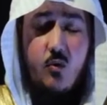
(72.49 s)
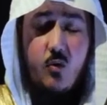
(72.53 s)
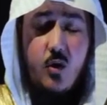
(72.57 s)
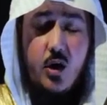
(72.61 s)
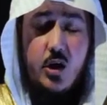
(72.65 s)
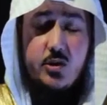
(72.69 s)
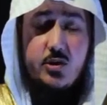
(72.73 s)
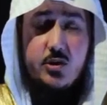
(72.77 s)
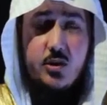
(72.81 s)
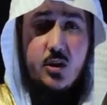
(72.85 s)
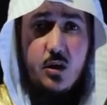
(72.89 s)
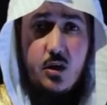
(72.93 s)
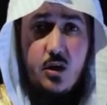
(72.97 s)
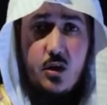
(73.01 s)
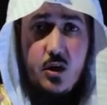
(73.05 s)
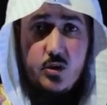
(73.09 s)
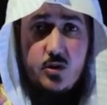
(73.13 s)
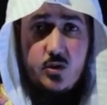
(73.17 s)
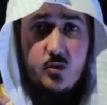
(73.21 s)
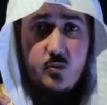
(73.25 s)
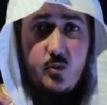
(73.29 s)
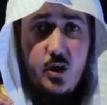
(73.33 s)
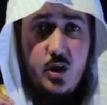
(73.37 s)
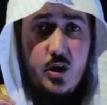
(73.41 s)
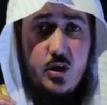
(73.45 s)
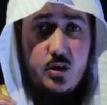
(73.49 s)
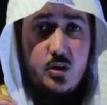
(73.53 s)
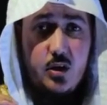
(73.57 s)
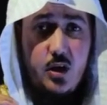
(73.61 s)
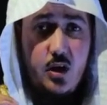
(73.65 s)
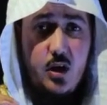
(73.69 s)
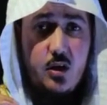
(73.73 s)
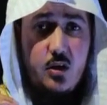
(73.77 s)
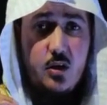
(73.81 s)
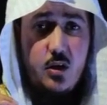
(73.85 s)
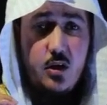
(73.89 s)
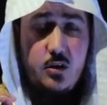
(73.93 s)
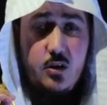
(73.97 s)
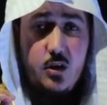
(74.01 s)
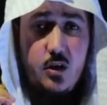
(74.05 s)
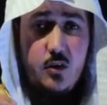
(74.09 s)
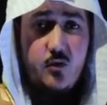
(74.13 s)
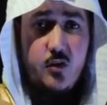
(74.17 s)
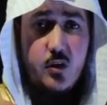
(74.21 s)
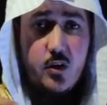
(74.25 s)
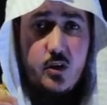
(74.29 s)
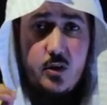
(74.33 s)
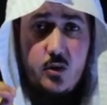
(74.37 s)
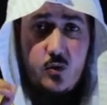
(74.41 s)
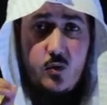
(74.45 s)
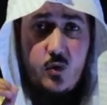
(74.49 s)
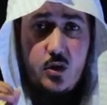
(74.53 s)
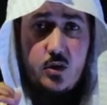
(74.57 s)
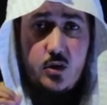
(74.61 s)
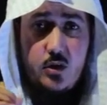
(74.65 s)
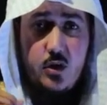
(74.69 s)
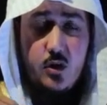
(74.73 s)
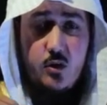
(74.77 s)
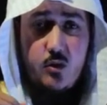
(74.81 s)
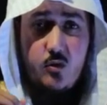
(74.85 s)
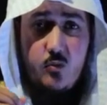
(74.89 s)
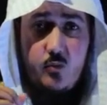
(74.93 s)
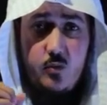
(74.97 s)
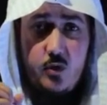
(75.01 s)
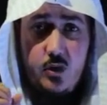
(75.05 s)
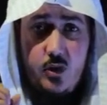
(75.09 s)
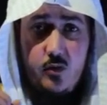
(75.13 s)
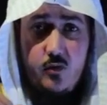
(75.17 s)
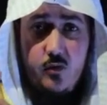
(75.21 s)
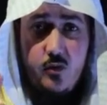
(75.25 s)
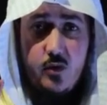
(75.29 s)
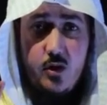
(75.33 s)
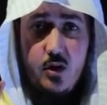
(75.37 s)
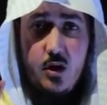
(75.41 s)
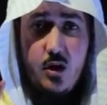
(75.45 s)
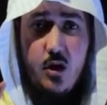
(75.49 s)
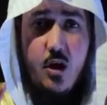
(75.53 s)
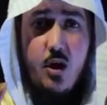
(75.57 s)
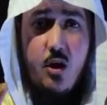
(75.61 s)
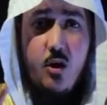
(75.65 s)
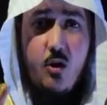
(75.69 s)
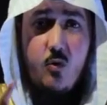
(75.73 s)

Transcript: وأسأل الله سبحانه وتعالى أن يحفظني وإياكم بحفظه